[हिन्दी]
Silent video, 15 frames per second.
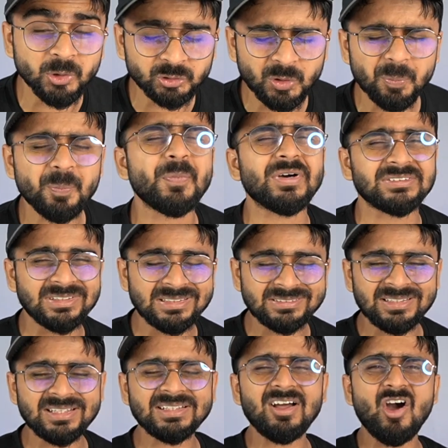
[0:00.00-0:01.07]
दो सौ
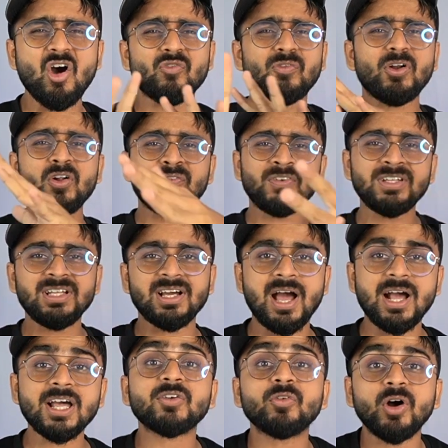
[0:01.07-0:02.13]
पचहत्तर का ऑफर ऑफर
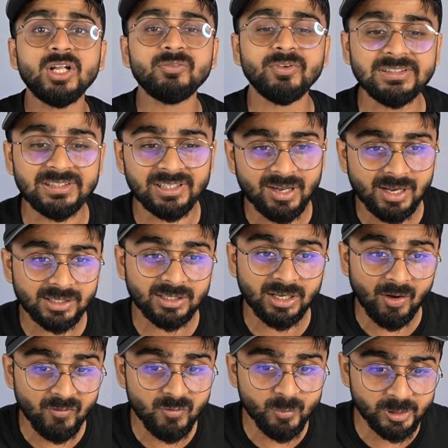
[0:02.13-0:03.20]
लगा के कॉइन वाइन लगा के
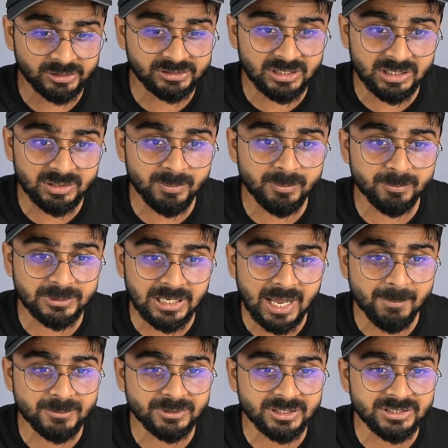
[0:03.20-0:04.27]
काफ़ी मस्त डील में मिला
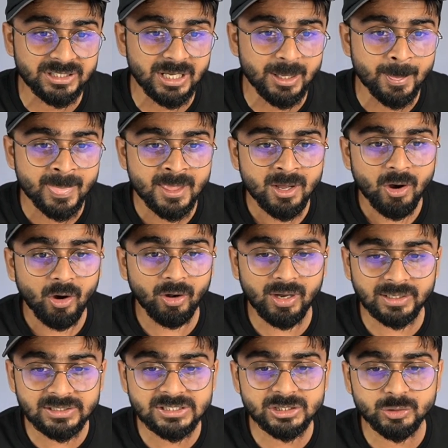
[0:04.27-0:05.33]
है मुझे ये और
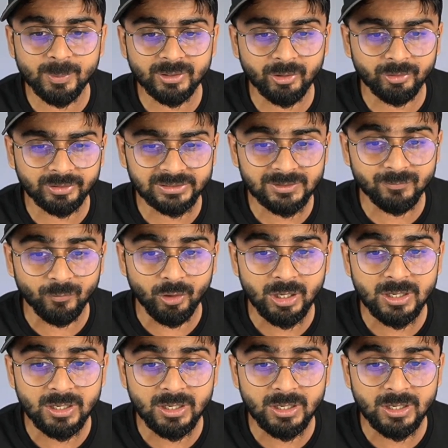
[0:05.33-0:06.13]
अगली चीज़ जो मैंने ऑर्डर करी वो